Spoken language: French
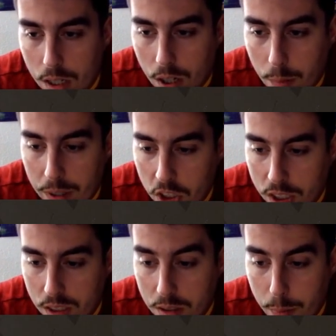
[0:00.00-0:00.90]
On va prendre
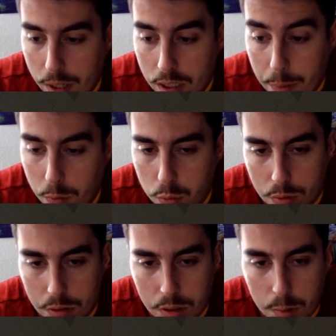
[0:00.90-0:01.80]
Nyakate, c'est pas, pas fou,
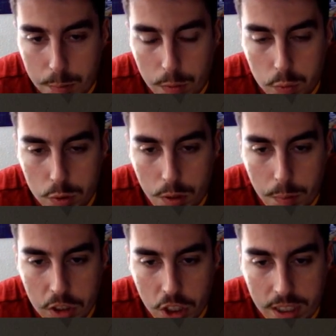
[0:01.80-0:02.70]
hein, c'est pas fou, mais on
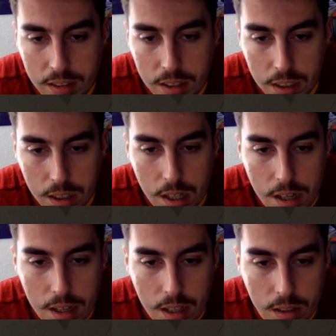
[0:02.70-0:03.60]
prend Nyakate.
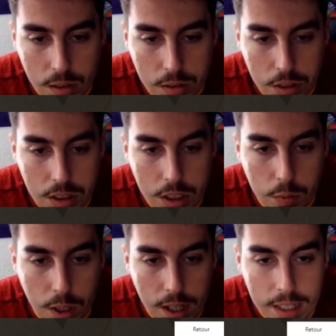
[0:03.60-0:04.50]
Au ce,
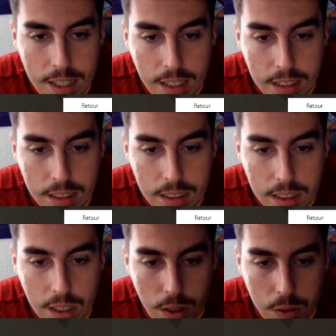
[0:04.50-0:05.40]
niveau-là. Et
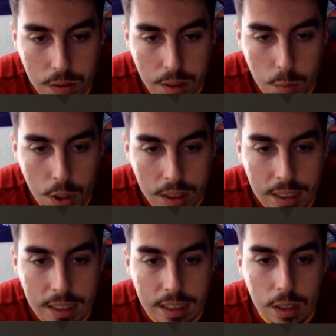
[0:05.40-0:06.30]
ici, alors excusez-moi,
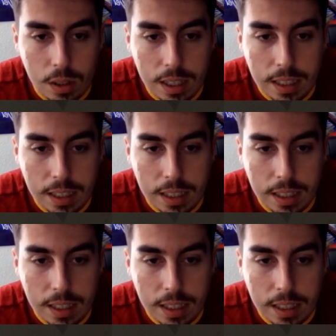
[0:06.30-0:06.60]
ici on a